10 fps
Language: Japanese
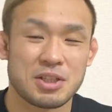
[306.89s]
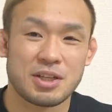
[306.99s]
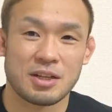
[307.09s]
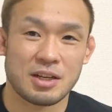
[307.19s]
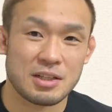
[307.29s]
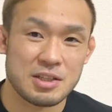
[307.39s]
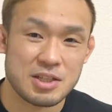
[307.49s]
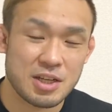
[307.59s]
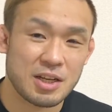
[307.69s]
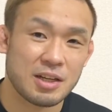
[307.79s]
事件が
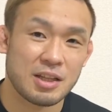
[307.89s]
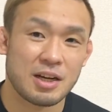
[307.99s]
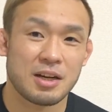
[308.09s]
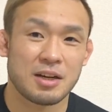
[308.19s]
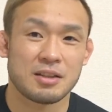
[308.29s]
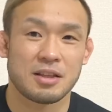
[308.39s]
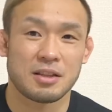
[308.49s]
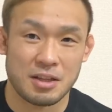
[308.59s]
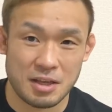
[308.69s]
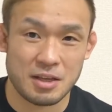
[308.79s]
事件が何回かあった
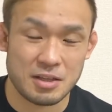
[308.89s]
んで、